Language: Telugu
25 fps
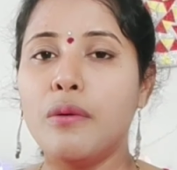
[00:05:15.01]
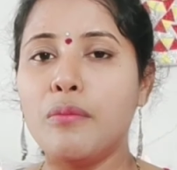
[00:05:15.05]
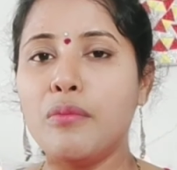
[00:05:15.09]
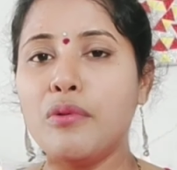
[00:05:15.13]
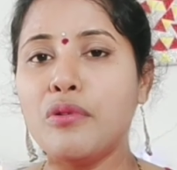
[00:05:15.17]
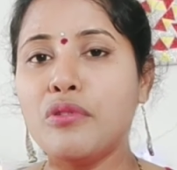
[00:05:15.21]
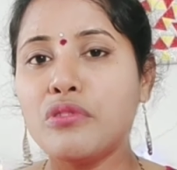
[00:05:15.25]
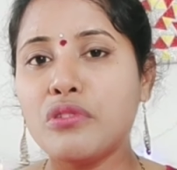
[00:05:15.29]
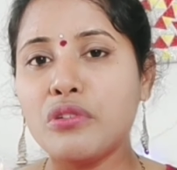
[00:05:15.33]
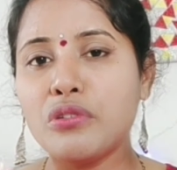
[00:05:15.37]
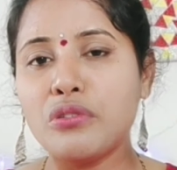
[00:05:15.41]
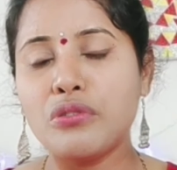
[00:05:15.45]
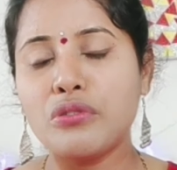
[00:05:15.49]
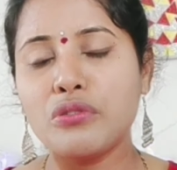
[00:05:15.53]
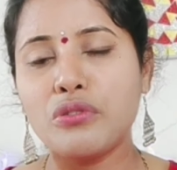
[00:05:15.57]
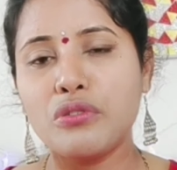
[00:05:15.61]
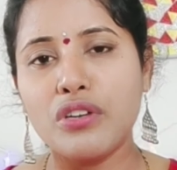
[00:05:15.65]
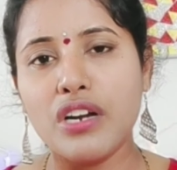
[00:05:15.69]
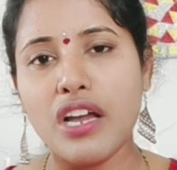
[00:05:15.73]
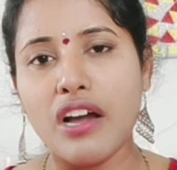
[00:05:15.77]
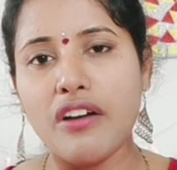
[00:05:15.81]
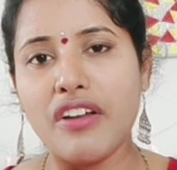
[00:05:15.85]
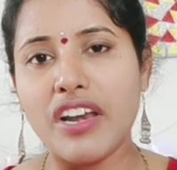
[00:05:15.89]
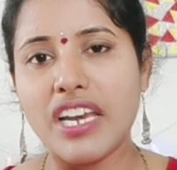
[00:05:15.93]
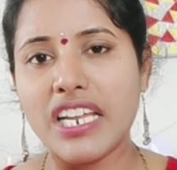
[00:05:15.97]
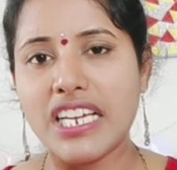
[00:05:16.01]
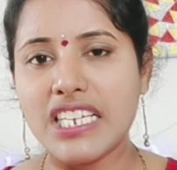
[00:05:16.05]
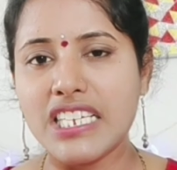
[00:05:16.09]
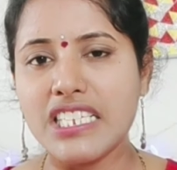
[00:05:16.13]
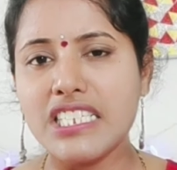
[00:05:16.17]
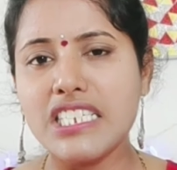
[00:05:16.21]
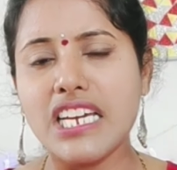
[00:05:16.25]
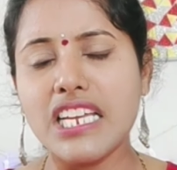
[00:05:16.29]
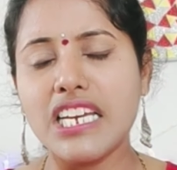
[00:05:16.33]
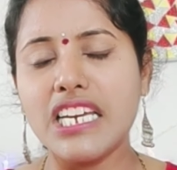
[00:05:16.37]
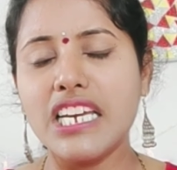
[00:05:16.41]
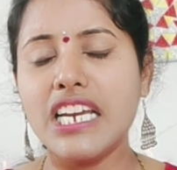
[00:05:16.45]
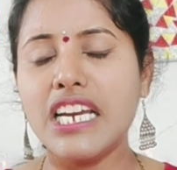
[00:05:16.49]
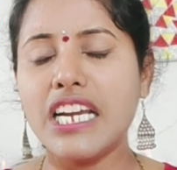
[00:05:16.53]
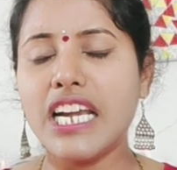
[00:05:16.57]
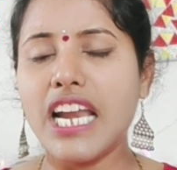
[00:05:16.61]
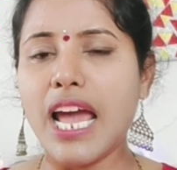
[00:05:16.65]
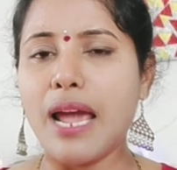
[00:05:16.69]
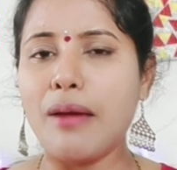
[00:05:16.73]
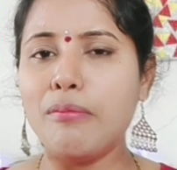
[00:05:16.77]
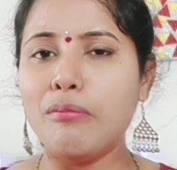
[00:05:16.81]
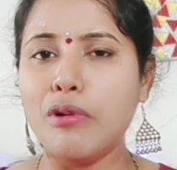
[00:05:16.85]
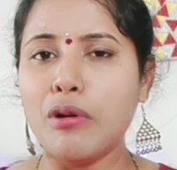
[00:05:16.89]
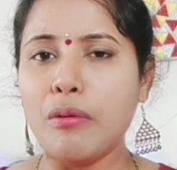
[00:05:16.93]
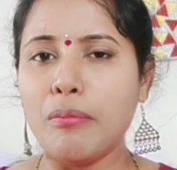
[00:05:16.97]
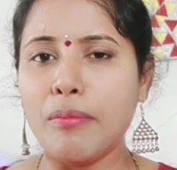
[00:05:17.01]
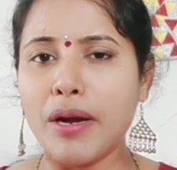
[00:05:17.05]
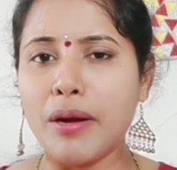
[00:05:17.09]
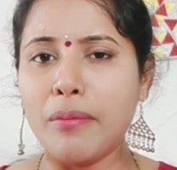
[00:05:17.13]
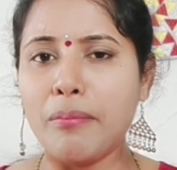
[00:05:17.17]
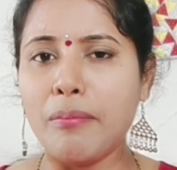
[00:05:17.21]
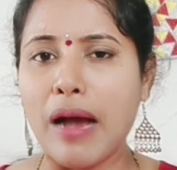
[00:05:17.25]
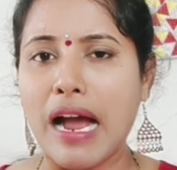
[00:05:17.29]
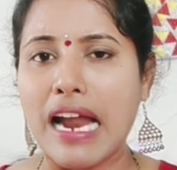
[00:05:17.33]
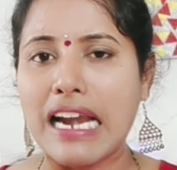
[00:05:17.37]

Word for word: బ్లూటూత్ కూడా వాళ్ళకి జర్నీ టైంలో మనం